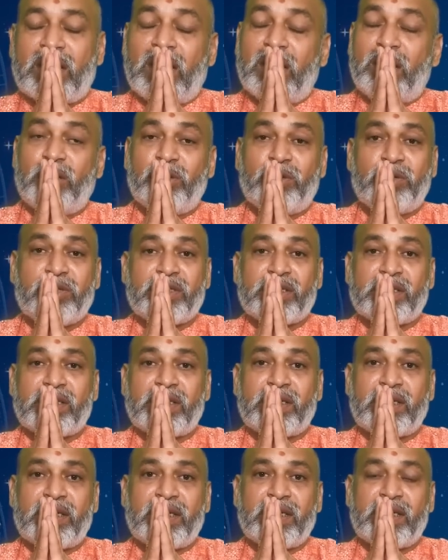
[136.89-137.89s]
కల్లోకి
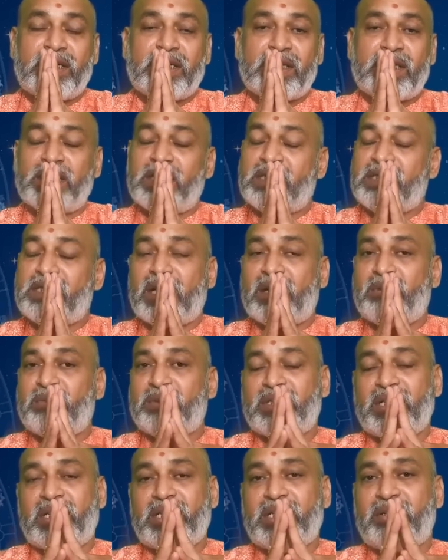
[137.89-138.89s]
వచ్చేయండి నేను
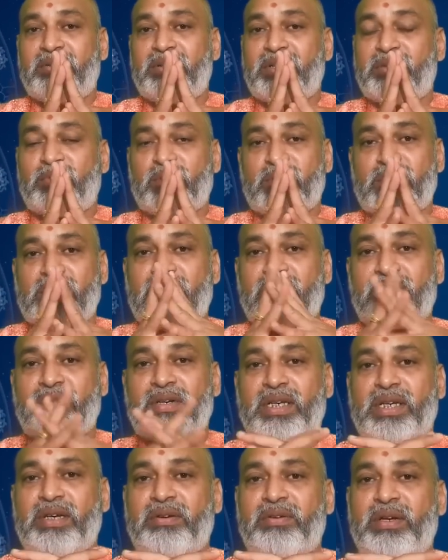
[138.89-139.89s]
చాలామందిని అడిగేవాడిని వృచ్చికం
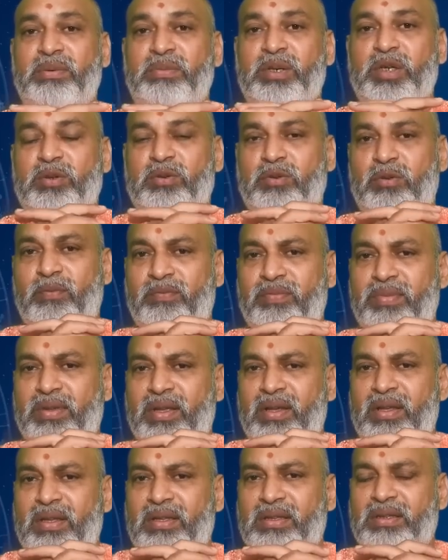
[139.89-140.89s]
వరకు ఏమండి మీకు
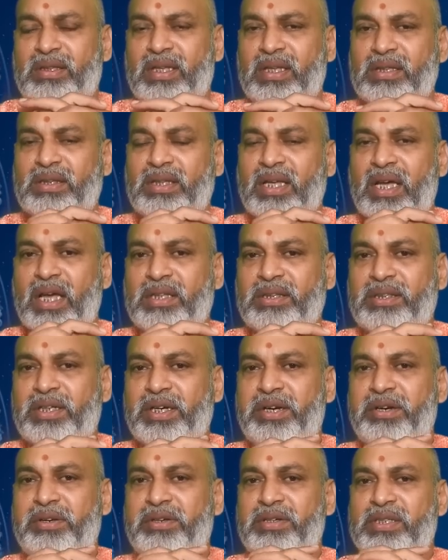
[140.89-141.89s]

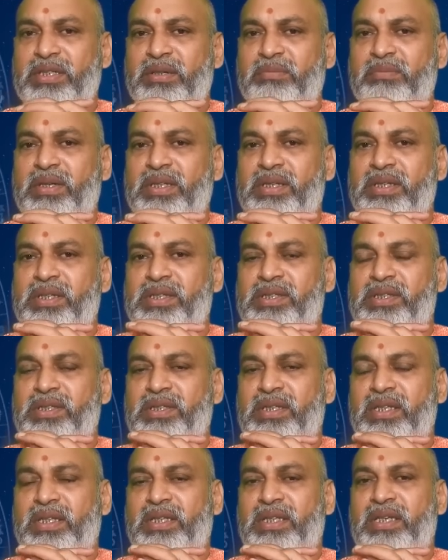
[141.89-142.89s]
దత్తాత్రేయుడికి
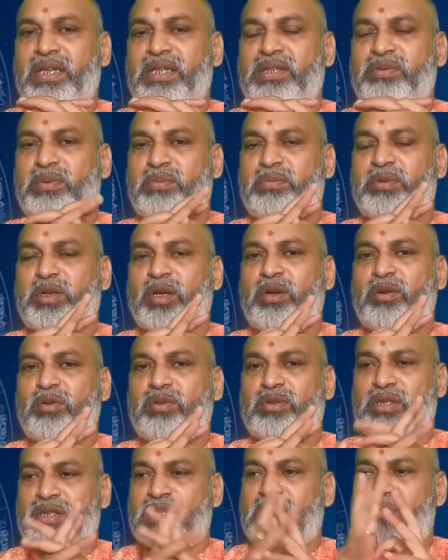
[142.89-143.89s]
సంబంధించింది ఏదైనా స్వప్నంలో
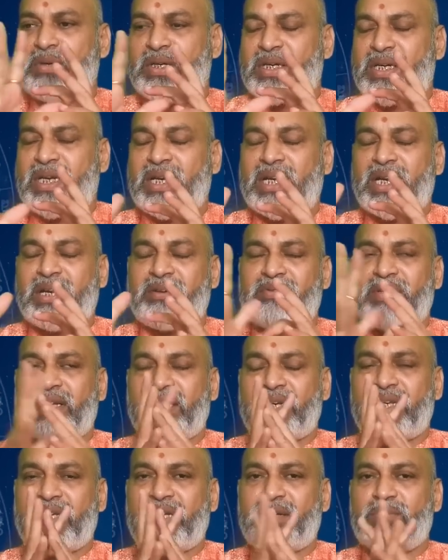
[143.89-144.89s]
వచ్చిందా మీ టైల్ లైఫ్
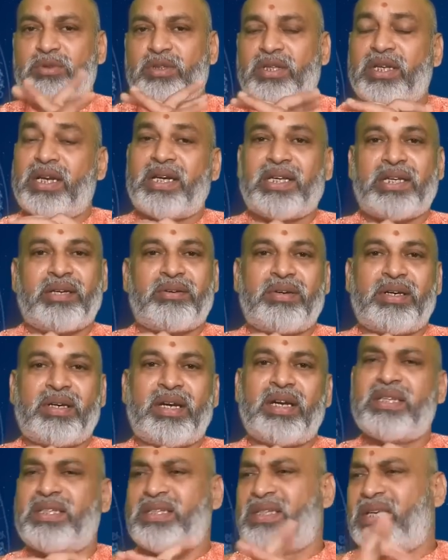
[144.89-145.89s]
టర్న్ అయ్యేముందని అడిగేవాడిని
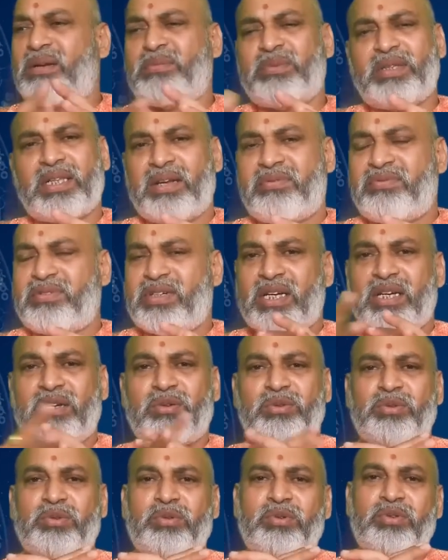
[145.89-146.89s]
అంటే చాలామంది లైఫ్ టర్న్
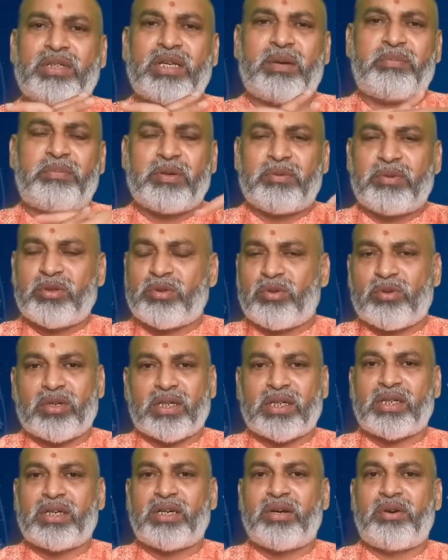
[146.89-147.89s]
అవుతూ ఉంటుంది అప్పటి వరకు ఒక
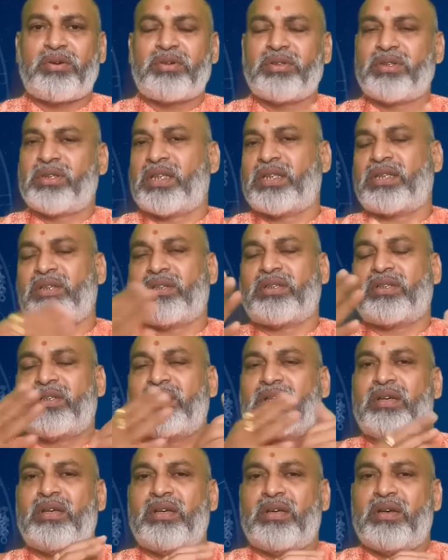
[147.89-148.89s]
రకంగా ఉంటుంది అంత
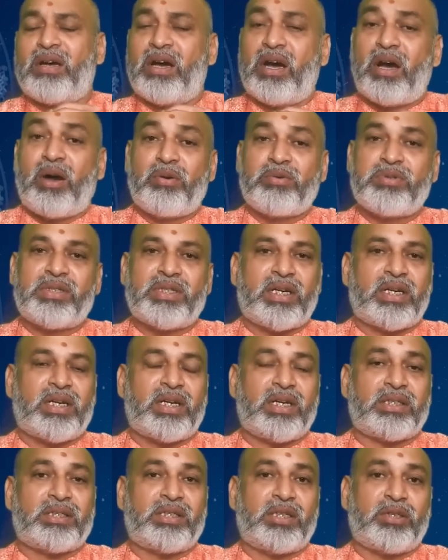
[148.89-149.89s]
అవును సార్
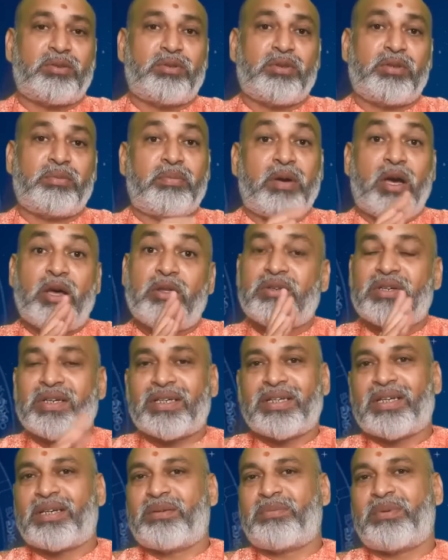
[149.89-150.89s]
నాకు దత్తుడు
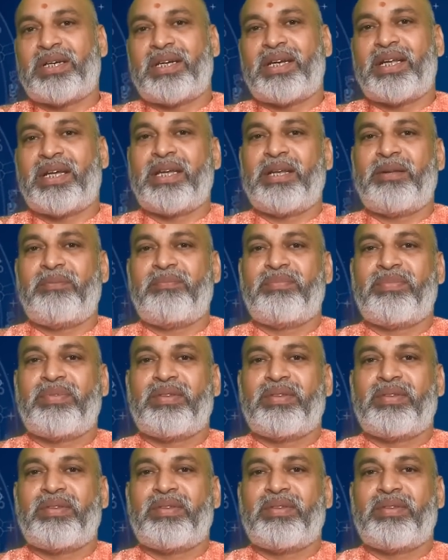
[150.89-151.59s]
పాదుకలు కనబడ్డాయి